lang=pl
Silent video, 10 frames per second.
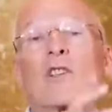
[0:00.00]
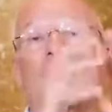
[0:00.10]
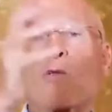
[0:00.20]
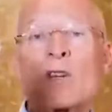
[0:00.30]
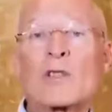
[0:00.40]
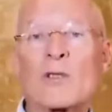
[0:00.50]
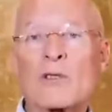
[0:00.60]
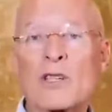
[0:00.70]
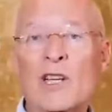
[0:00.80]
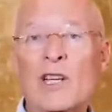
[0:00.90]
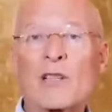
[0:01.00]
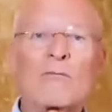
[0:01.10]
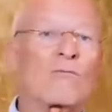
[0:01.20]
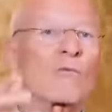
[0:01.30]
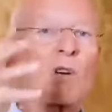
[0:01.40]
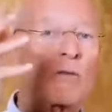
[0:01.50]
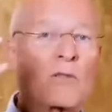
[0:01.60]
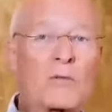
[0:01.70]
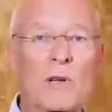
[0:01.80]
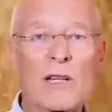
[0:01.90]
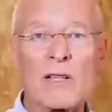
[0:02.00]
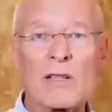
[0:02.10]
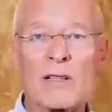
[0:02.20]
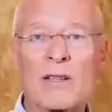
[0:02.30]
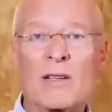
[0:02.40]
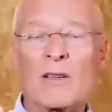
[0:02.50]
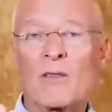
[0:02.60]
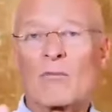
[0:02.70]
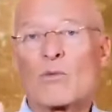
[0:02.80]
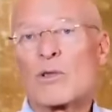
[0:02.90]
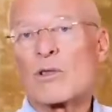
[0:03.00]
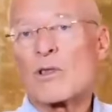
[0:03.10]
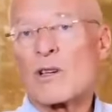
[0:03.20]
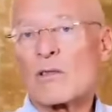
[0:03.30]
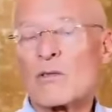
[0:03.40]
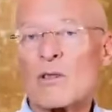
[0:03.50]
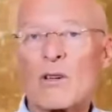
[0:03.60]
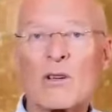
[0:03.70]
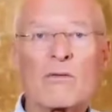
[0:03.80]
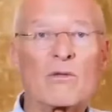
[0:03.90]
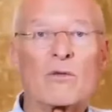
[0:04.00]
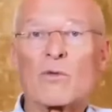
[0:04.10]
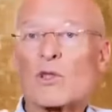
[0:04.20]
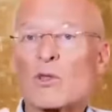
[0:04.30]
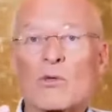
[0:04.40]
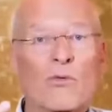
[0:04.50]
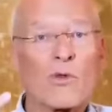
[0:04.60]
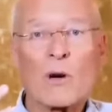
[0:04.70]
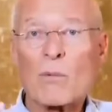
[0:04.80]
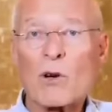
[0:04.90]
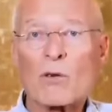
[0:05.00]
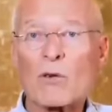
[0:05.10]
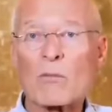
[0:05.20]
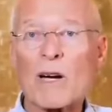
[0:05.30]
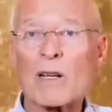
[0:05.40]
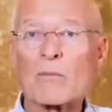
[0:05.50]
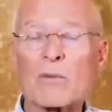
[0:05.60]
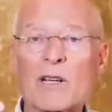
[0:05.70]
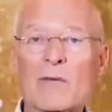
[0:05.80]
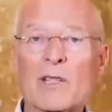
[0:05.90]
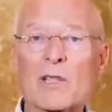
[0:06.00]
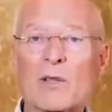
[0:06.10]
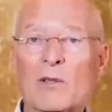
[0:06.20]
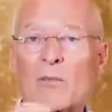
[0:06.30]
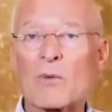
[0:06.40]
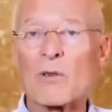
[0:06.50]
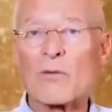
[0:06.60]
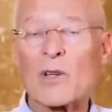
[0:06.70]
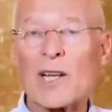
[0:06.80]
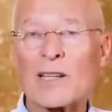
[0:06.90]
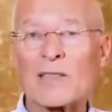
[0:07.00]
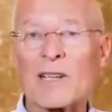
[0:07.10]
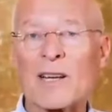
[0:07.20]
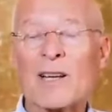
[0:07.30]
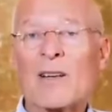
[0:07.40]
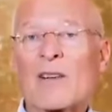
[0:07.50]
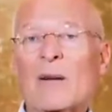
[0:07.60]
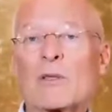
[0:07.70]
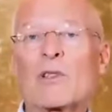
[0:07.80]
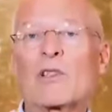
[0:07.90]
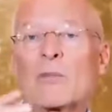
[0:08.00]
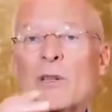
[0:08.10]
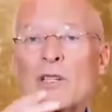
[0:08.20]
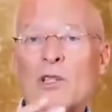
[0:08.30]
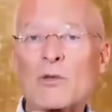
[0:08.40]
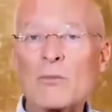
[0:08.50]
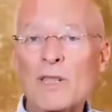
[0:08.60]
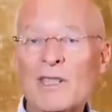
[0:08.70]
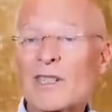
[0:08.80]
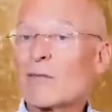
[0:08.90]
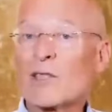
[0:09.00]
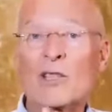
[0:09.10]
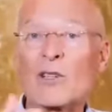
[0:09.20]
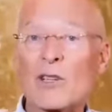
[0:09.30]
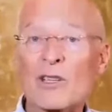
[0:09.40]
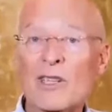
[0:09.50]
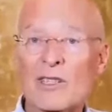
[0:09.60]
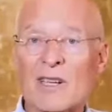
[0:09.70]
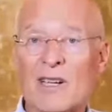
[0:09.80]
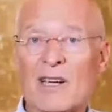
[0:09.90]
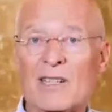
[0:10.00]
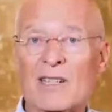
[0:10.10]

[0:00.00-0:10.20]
Jeśli nie robisz badań kontrolnych, niech Bóg ci pomoże. Mówię, że zajmuję się profilaktyką, tylko nie z konwencjonalną medycyną, bo